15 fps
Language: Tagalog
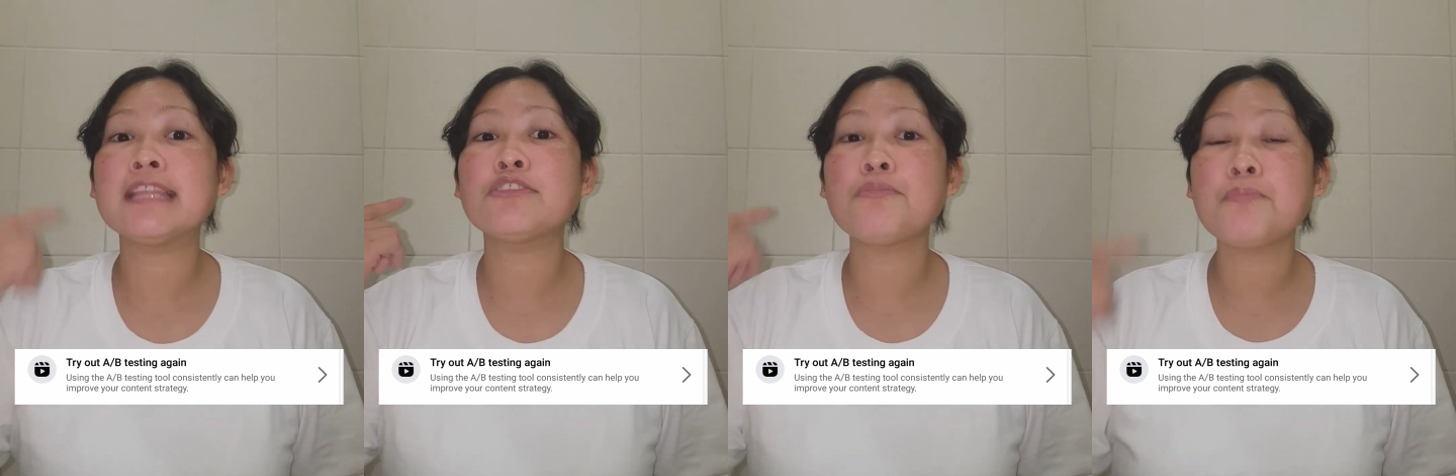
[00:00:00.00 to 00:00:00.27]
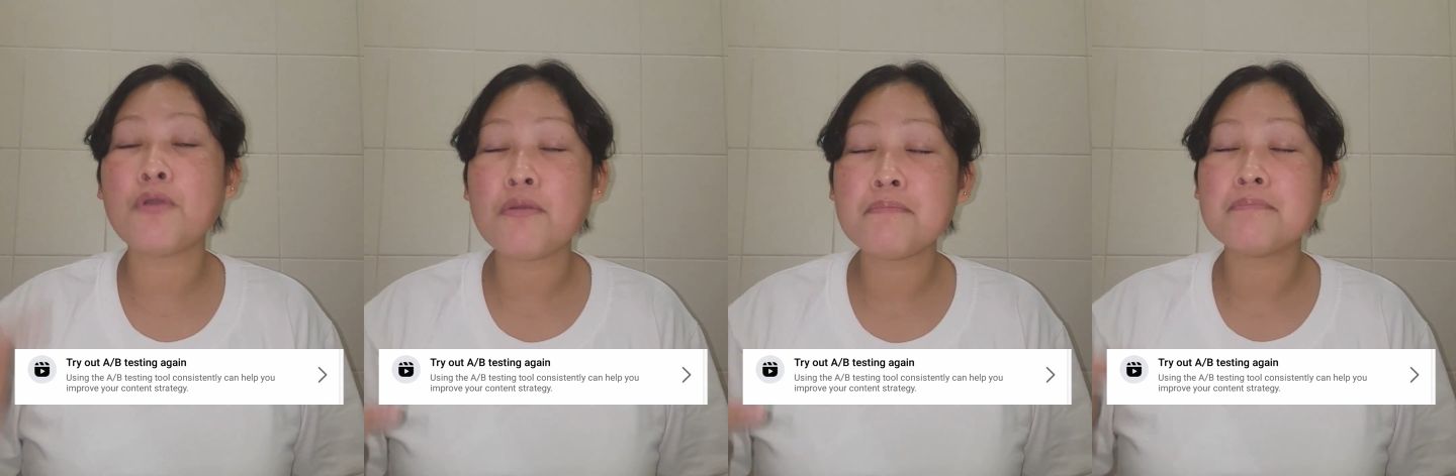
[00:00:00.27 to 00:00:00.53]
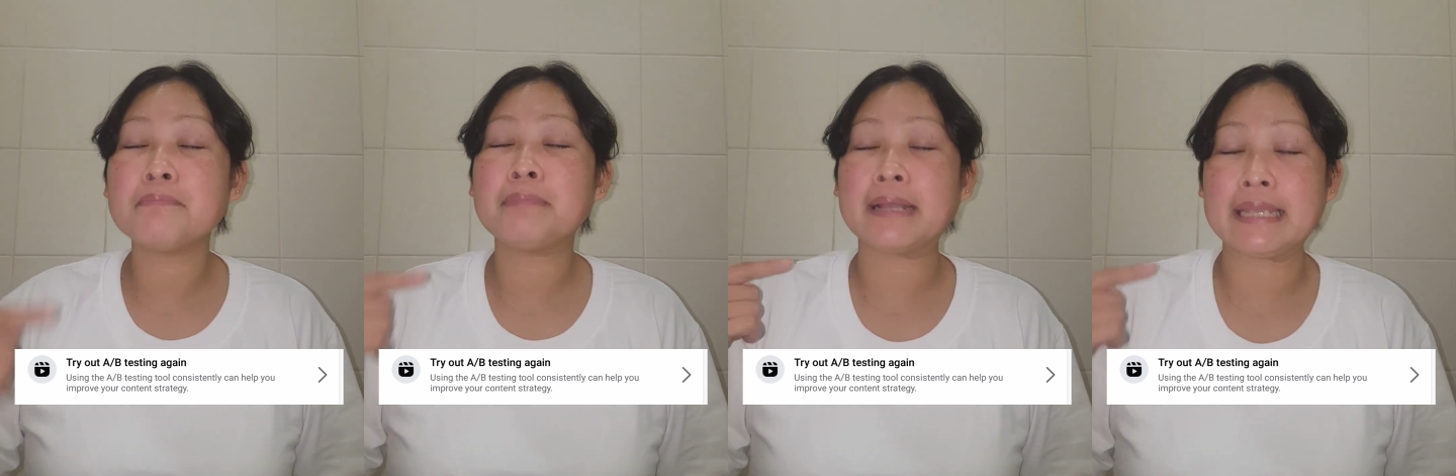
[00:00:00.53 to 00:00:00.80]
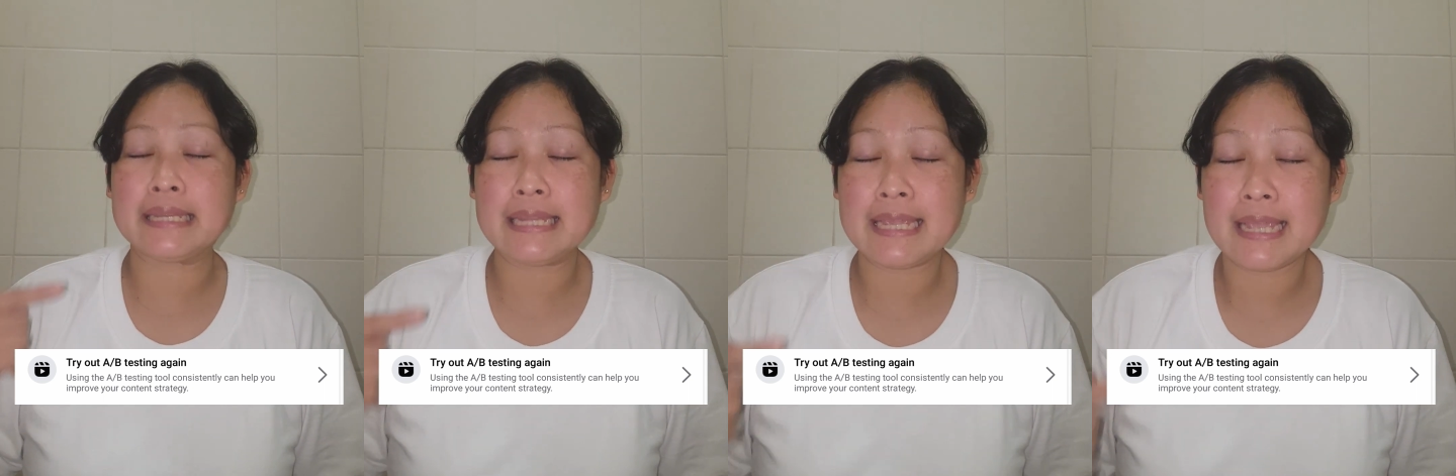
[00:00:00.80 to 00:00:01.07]
Ito po,
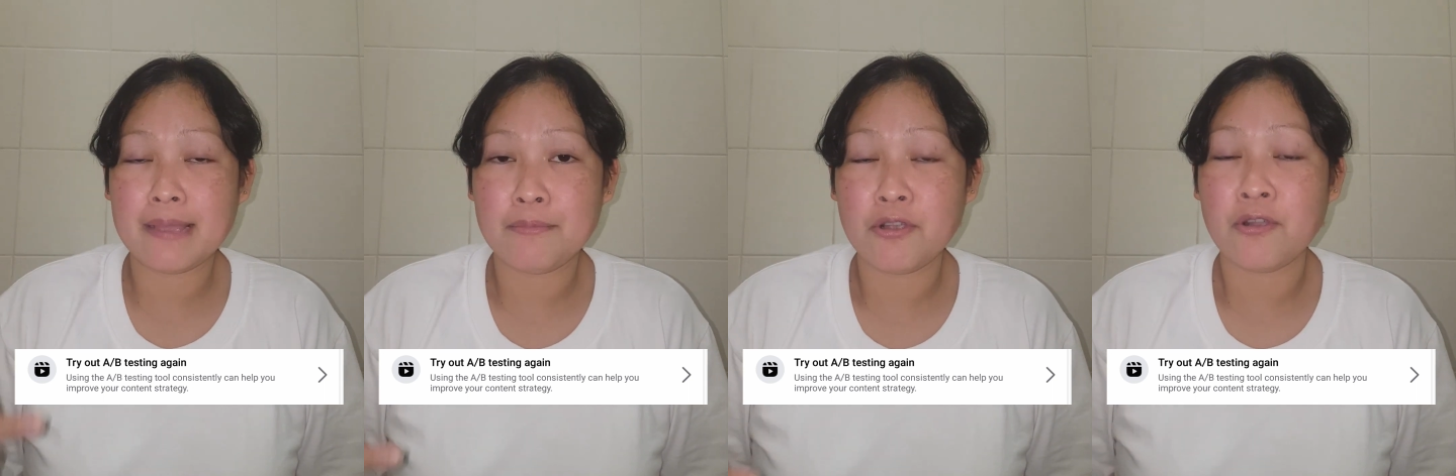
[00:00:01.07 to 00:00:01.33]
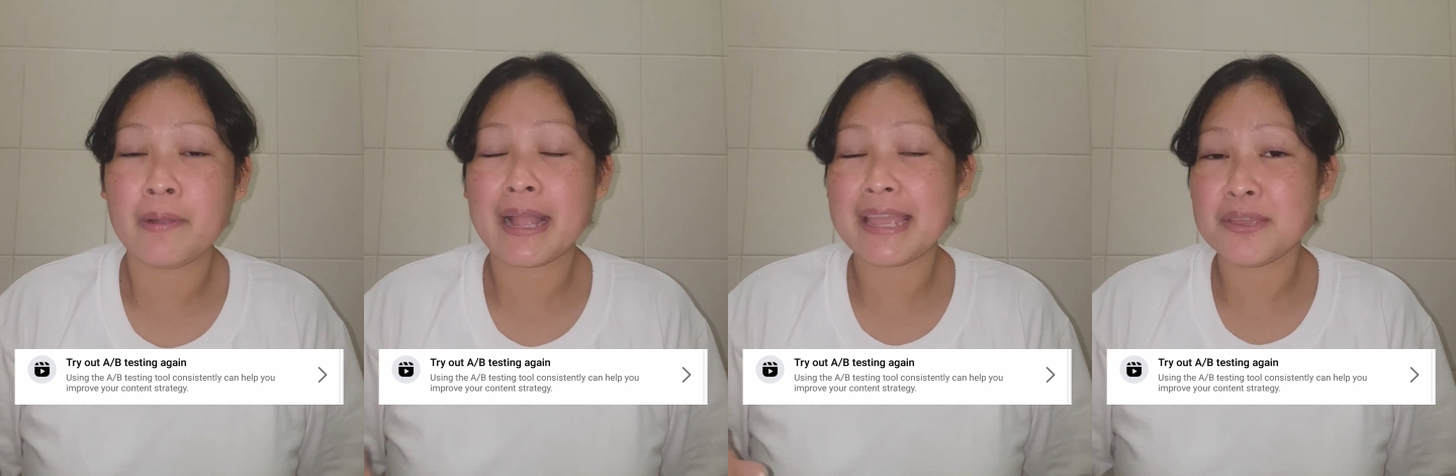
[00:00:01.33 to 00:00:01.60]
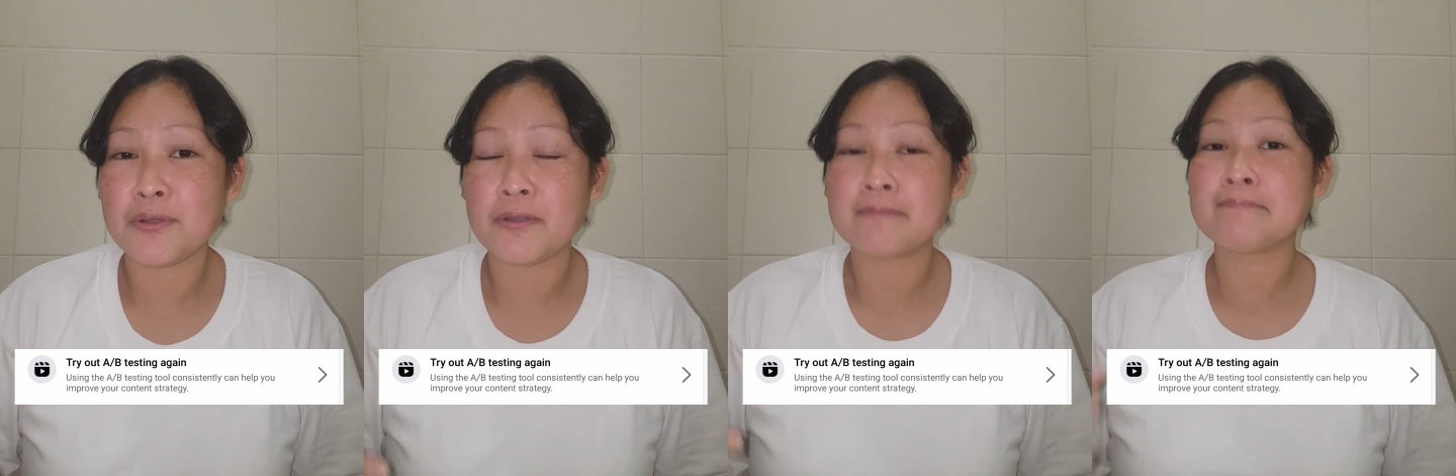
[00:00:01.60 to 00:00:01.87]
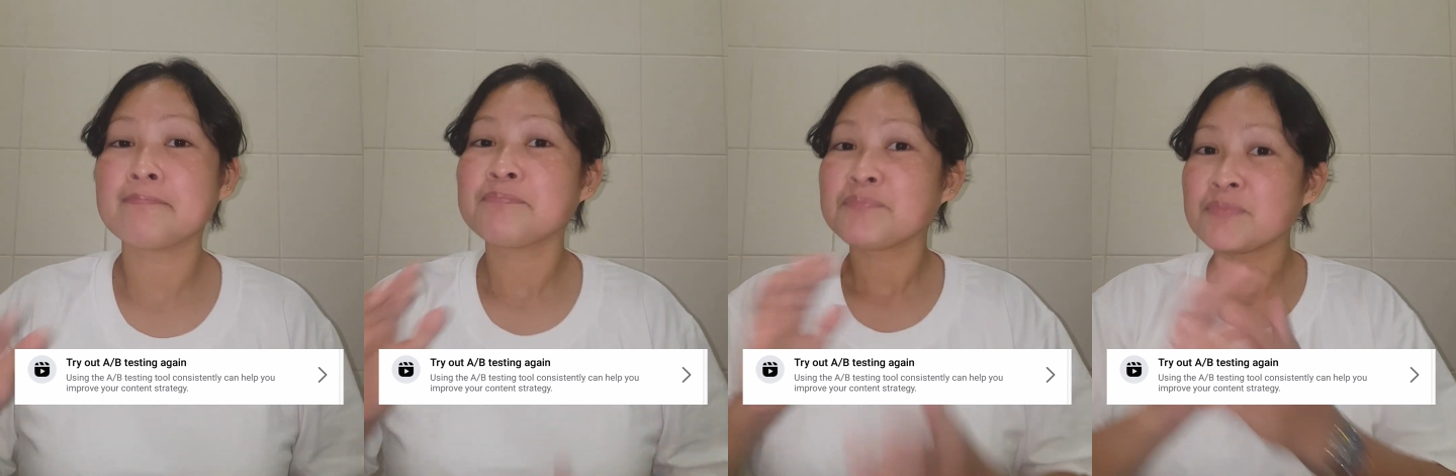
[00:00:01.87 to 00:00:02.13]
pakinig ka mo, kayo.